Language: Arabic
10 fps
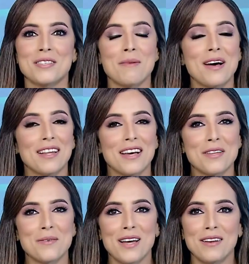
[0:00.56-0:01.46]
صباح
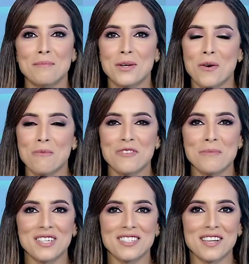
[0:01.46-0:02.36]
الخير واهلا بكم
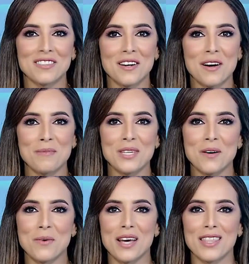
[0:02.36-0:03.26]
في منصات
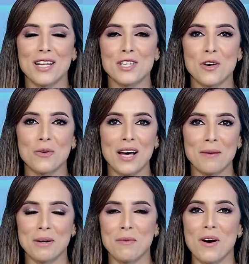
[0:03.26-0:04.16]
رقميه وهذه الجوله
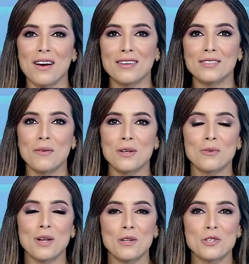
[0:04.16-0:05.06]
عبر مواقع
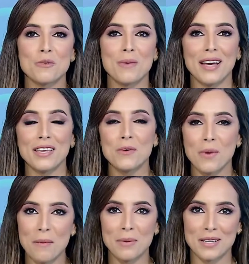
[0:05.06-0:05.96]
التواصل
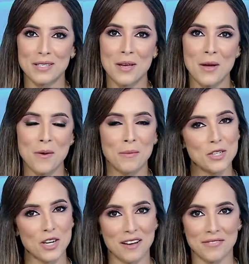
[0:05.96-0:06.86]
الاجتماعي وابرز
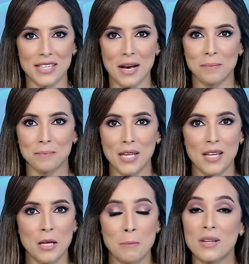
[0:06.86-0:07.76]
ما جاء فيها.
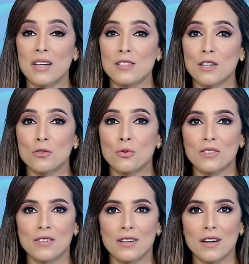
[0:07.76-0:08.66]
منصة
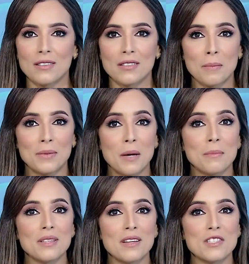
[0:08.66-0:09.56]
تويتر قد تبدأ
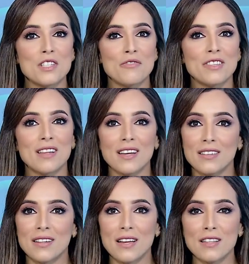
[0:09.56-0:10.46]
بتصنيف
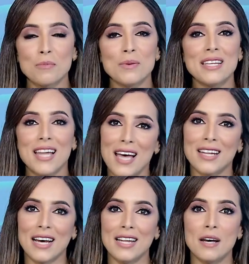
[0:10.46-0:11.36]
التغريدات
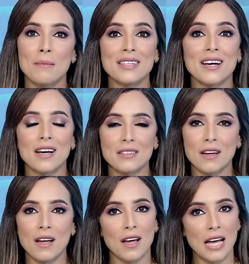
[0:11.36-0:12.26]
بناء على مدى
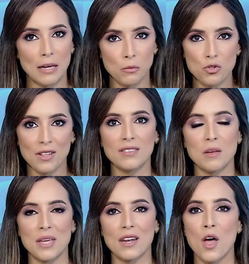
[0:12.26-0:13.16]
خطأ
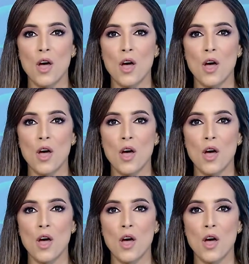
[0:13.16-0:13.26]
المستخدمين